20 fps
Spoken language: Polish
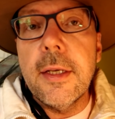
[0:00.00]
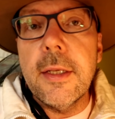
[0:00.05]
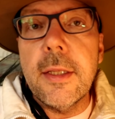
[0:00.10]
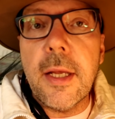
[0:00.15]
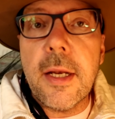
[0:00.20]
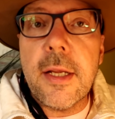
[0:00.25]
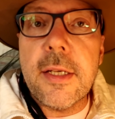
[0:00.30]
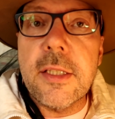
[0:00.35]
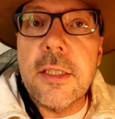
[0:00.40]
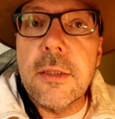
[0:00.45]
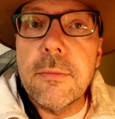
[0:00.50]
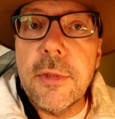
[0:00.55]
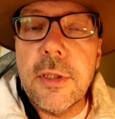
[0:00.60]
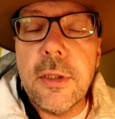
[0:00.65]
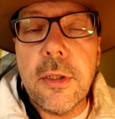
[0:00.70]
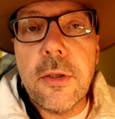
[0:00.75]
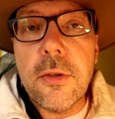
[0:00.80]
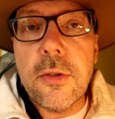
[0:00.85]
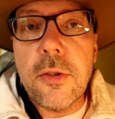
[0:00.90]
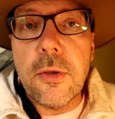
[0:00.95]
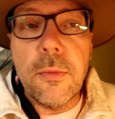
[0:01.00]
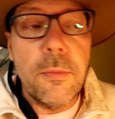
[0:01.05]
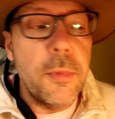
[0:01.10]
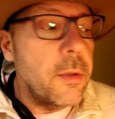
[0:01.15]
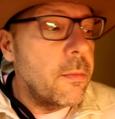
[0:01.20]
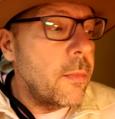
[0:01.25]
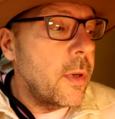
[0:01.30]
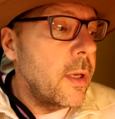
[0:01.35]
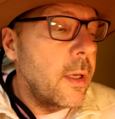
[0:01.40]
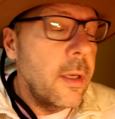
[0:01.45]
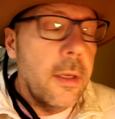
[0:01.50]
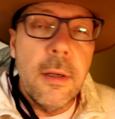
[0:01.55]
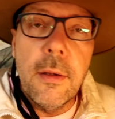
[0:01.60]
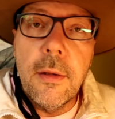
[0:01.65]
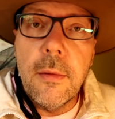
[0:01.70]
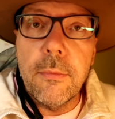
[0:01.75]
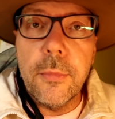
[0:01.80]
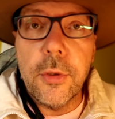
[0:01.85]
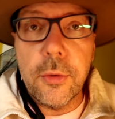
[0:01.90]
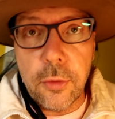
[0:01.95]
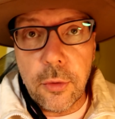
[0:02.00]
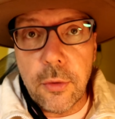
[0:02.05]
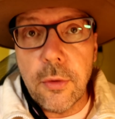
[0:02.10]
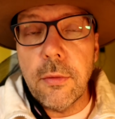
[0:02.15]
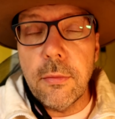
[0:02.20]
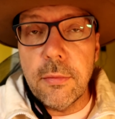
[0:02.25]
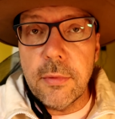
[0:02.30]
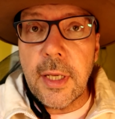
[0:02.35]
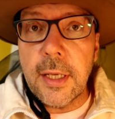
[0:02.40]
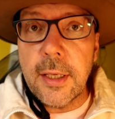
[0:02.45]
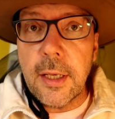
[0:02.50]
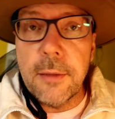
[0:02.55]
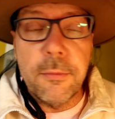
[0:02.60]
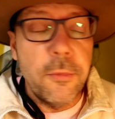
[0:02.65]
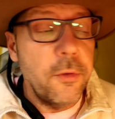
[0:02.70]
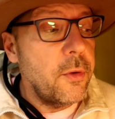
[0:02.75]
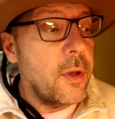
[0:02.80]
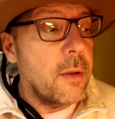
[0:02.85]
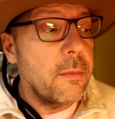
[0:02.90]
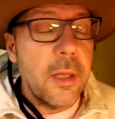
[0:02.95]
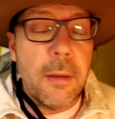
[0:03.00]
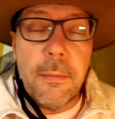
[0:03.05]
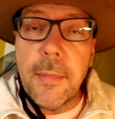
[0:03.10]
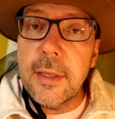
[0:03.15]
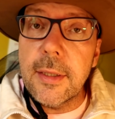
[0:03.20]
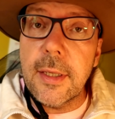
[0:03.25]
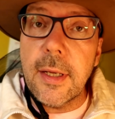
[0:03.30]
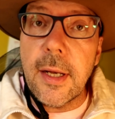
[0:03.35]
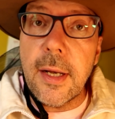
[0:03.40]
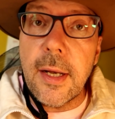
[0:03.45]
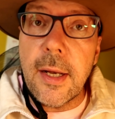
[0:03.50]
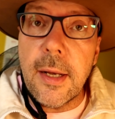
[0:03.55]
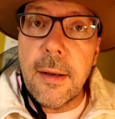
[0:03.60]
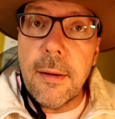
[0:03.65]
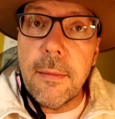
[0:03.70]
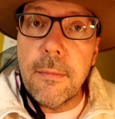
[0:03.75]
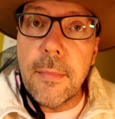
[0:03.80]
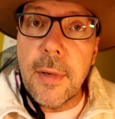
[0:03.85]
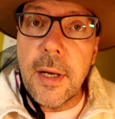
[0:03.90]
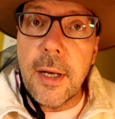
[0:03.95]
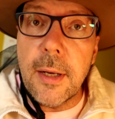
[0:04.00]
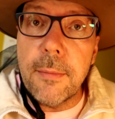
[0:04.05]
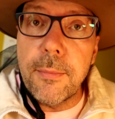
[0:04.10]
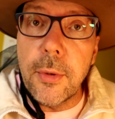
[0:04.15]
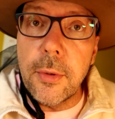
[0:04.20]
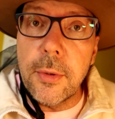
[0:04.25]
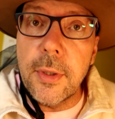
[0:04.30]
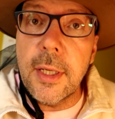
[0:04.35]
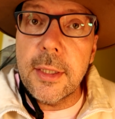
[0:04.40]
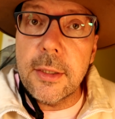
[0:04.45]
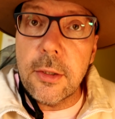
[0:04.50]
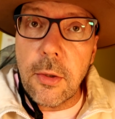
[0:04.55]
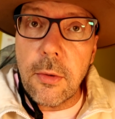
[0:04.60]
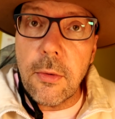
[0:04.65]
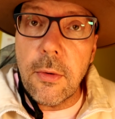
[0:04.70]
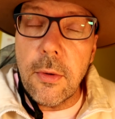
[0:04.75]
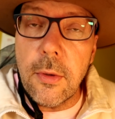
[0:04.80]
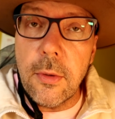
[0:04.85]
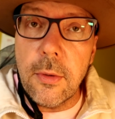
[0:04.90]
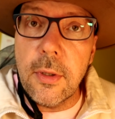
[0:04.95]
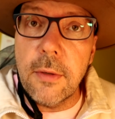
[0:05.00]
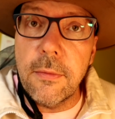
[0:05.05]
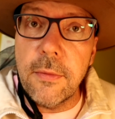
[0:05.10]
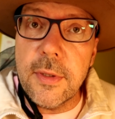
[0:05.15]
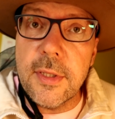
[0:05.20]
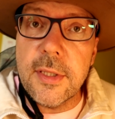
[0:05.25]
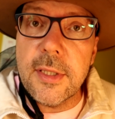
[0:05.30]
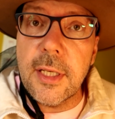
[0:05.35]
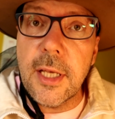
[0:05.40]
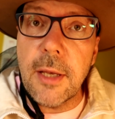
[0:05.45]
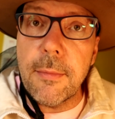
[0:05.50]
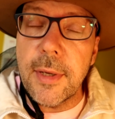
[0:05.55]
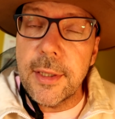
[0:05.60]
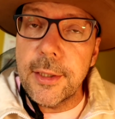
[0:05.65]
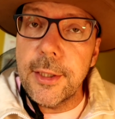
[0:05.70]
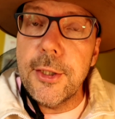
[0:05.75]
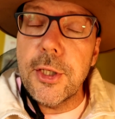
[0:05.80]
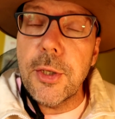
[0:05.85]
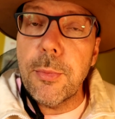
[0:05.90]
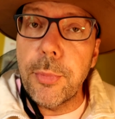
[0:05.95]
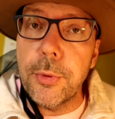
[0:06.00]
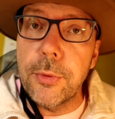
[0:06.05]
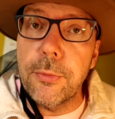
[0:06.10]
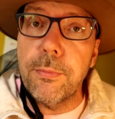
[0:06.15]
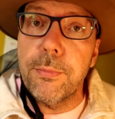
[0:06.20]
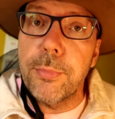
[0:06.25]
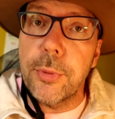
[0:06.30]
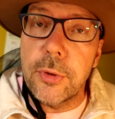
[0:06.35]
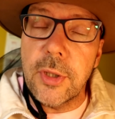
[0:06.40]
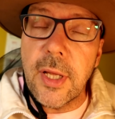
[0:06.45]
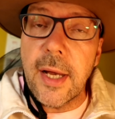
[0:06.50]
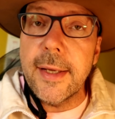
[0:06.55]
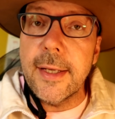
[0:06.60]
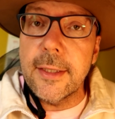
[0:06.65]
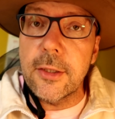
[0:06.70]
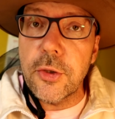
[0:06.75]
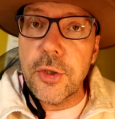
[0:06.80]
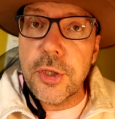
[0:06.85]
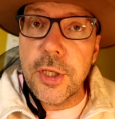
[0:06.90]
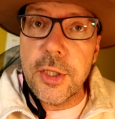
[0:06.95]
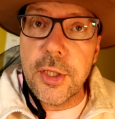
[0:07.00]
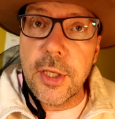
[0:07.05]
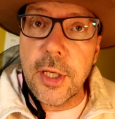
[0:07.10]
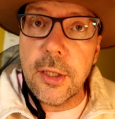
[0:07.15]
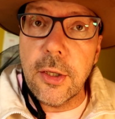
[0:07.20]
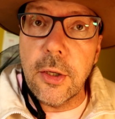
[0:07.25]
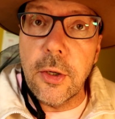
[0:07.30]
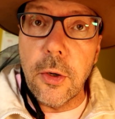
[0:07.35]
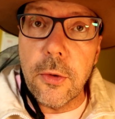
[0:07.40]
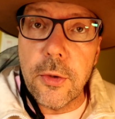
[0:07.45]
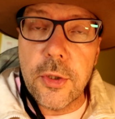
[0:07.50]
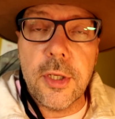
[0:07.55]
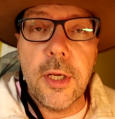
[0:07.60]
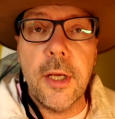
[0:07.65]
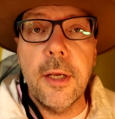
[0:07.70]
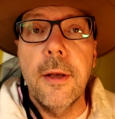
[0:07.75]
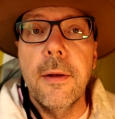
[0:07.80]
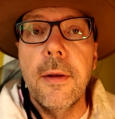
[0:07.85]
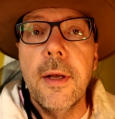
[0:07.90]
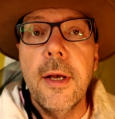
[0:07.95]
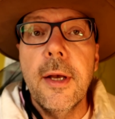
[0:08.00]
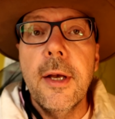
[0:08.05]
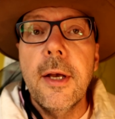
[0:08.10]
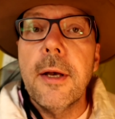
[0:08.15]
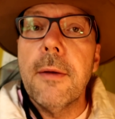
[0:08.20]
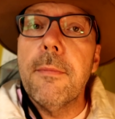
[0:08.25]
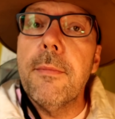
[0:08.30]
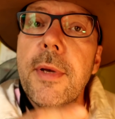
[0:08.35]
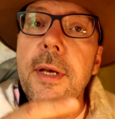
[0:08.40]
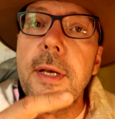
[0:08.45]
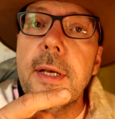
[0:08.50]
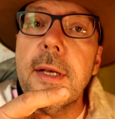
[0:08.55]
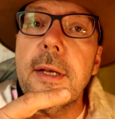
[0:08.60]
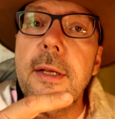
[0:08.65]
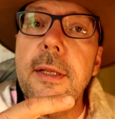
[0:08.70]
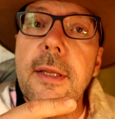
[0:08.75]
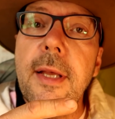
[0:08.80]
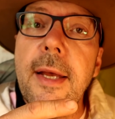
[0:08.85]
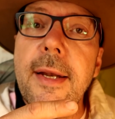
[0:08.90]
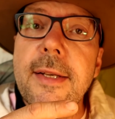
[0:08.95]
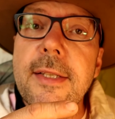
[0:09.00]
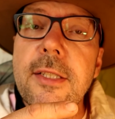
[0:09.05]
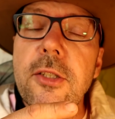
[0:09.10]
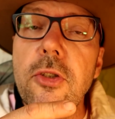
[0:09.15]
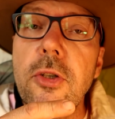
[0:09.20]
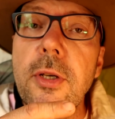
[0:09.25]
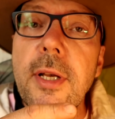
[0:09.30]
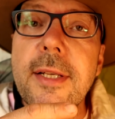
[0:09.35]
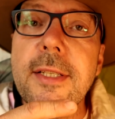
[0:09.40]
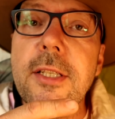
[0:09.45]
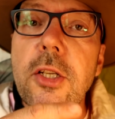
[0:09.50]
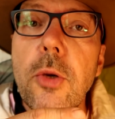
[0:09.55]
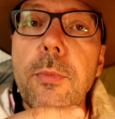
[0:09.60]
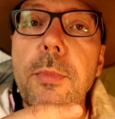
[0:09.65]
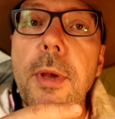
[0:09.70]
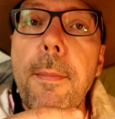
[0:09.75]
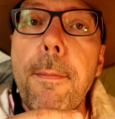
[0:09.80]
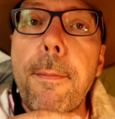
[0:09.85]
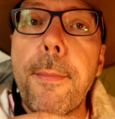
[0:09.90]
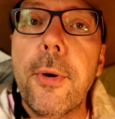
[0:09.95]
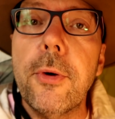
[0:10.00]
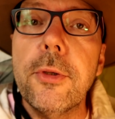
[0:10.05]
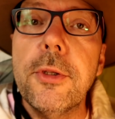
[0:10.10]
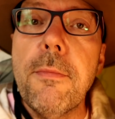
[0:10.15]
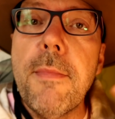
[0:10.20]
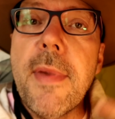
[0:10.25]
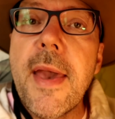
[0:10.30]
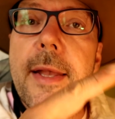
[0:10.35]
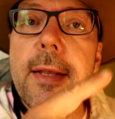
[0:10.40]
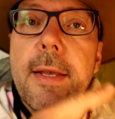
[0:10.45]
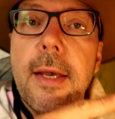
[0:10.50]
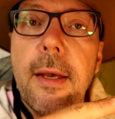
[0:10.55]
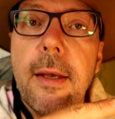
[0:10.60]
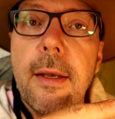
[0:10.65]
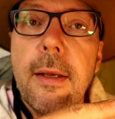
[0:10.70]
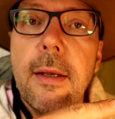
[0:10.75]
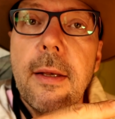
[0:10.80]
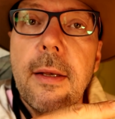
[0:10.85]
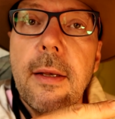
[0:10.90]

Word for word: I teraz co my tylko zrobimy, bo to tak jak mówiłem, ta matka ma ponad rok, więc takie matki się pod, poddaje troszeczkę gorzej. My teraz co ja zrobię, podmienię.